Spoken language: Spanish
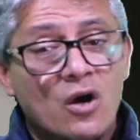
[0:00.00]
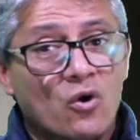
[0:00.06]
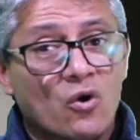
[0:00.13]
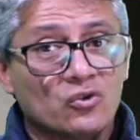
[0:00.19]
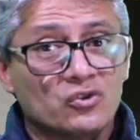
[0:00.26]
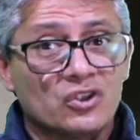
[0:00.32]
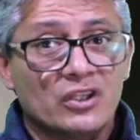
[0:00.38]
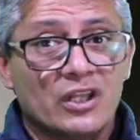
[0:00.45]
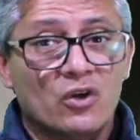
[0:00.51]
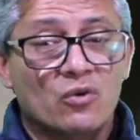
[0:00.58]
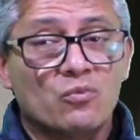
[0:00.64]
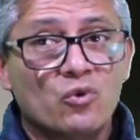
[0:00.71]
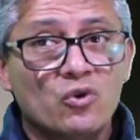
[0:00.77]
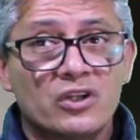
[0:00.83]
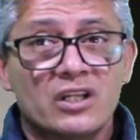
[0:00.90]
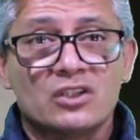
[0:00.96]
considero
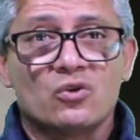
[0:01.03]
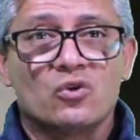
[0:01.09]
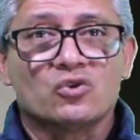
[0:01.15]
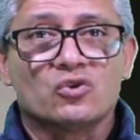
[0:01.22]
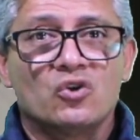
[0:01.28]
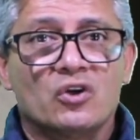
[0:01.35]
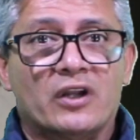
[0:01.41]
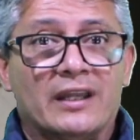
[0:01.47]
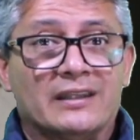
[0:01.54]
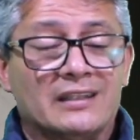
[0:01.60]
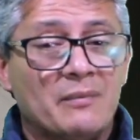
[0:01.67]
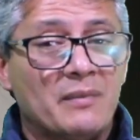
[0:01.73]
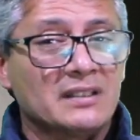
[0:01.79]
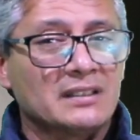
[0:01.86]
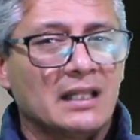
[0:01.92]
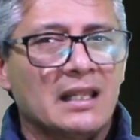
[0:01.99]
muy riesgoso que
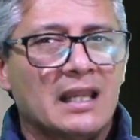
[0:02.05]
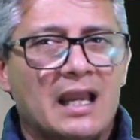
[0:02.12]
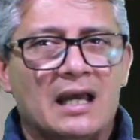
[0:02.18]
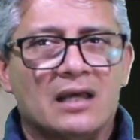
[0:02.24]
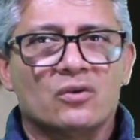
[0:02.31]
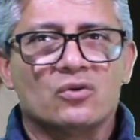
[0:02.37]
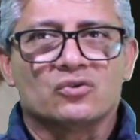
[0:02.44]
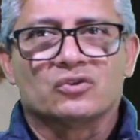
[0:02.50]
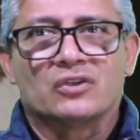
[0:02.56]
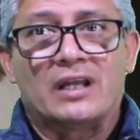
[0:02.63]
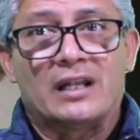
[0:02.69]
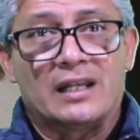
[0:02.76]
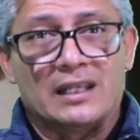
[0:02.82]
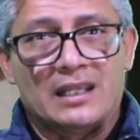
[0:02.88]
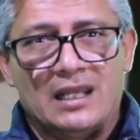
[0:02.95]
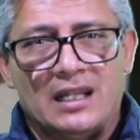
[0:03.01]
temas delicados que
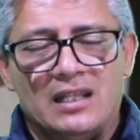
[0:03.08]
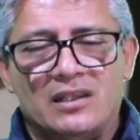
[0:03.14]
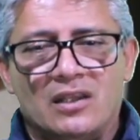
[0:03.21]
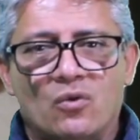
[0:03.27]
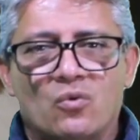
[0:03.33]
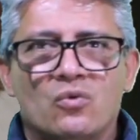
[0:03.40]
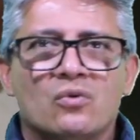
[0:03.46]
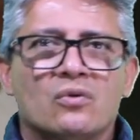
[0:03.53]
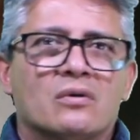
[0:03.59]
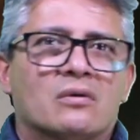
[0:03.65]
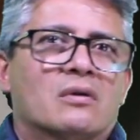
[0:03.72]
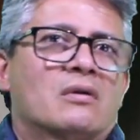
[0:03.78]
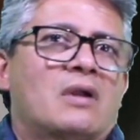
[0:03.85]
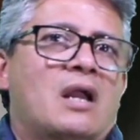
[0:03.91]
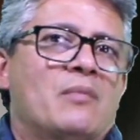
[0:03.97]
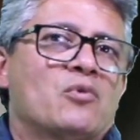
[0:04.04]
requieren de
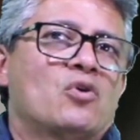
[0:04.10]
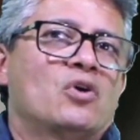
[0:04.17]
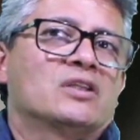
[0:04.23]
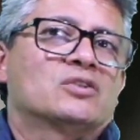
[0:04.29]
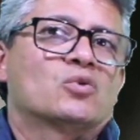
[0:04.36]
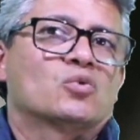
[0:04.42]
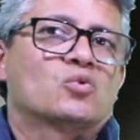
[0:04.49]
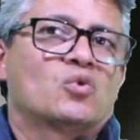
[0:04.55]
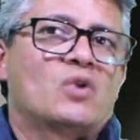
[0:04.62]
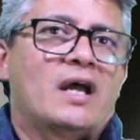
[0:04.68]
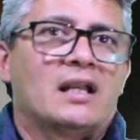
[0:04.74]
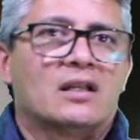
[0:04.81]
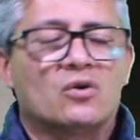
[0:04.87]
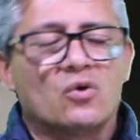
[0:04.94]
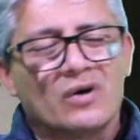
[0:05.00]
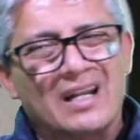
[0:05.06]
un cambio
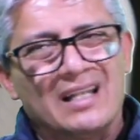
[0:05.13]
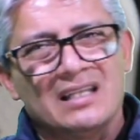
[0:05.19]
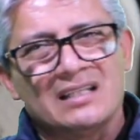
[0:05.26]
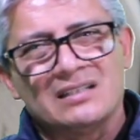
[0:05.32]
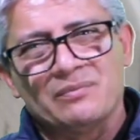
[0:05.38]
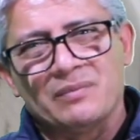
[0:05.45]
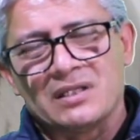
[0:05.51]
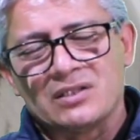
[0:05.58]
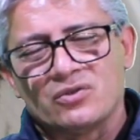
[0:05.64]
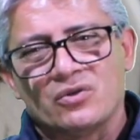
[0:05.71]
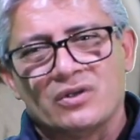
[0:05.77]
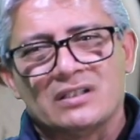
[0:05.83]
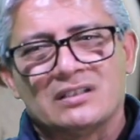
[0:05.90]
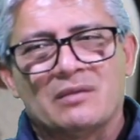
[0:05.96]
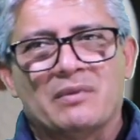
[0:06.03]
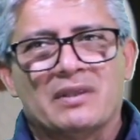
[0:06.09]
estructural con grandes
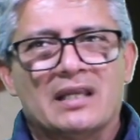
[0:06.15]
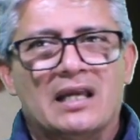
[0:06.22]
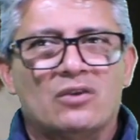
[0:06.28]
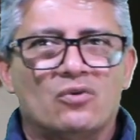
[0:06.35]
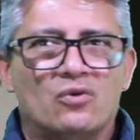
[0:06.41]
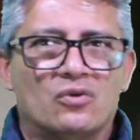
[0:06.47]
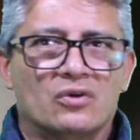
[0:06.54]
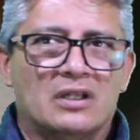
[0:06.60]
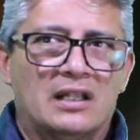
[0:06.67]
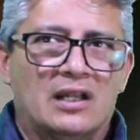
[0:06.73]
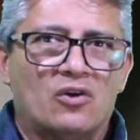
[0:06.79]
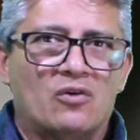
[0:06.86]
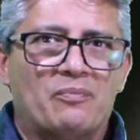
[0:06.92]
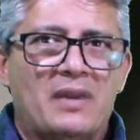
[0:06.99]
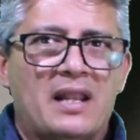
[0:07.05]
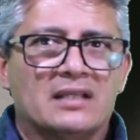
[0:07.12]
inversiones de mediano y
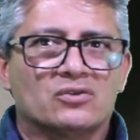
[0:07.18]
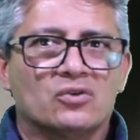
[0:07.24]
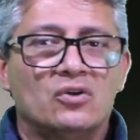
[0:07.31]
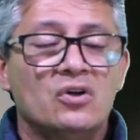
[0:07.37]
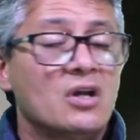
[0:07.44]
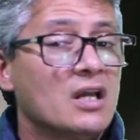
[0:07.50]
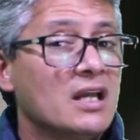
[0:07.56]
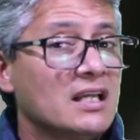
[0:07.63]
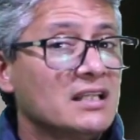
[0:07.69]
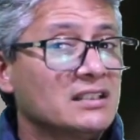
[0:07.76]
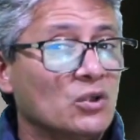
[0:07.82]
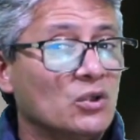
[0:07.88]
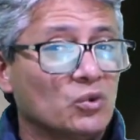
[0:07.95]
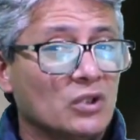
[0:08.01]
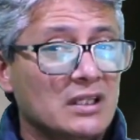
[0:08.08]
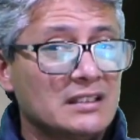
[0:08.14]
largo plazo se
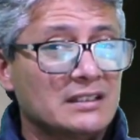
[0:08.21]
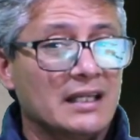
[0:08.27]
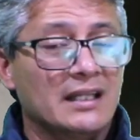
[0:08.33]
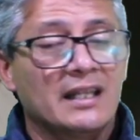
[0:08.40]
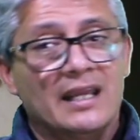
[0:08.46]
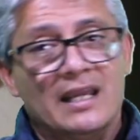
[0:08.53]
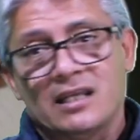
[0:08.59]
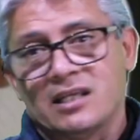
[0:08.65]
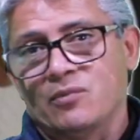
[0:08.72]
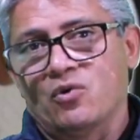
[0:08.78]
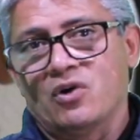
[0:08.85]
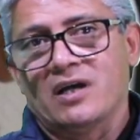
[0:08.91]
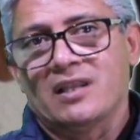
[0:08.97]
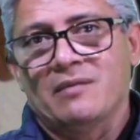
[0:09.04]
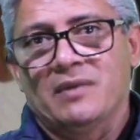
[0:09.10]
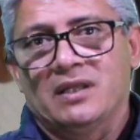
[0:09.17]
utilicen
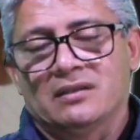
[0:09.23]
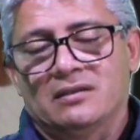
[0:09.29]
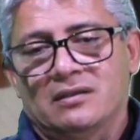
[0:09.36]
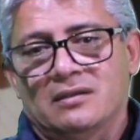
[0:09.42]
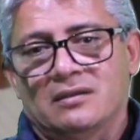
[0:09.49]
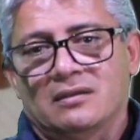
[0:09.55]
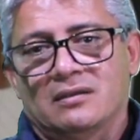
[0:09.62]
equivocadamente.